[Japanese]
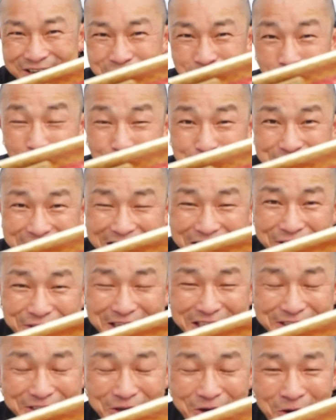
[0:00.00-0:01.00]
国産牛
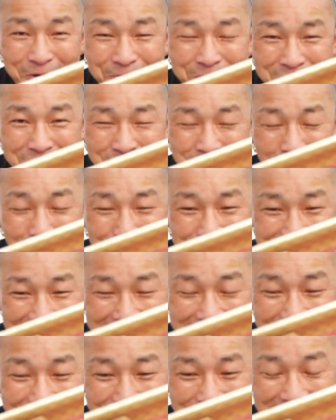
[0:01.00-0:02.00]
ですよ。国
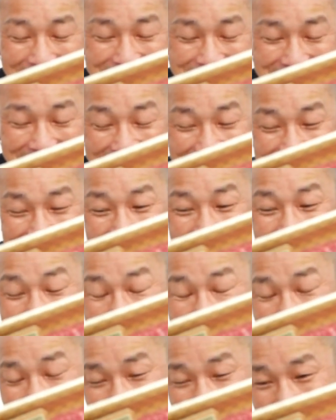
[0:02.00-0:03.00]
産牛でステーキ肉
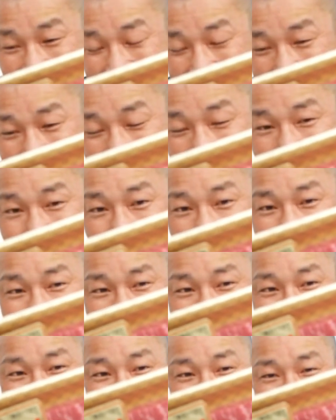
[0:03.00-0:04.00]
で
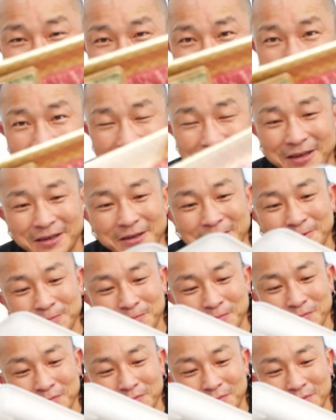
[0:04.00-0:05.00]
830円。
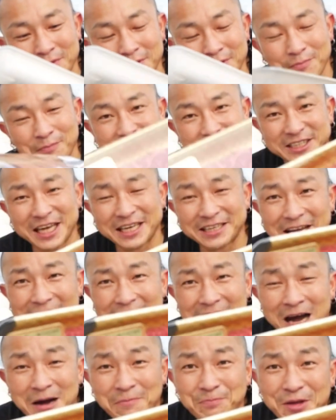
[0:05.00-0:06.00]
間違えた。
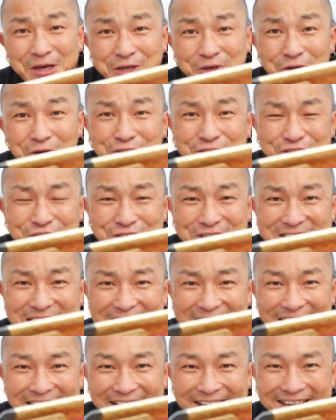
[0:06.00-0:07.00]
842
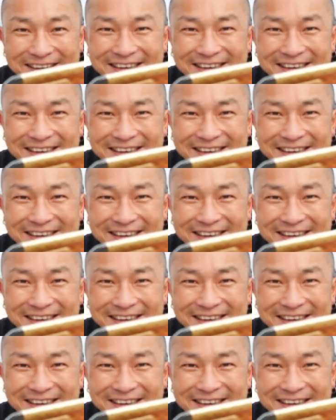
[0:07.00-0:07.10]
円。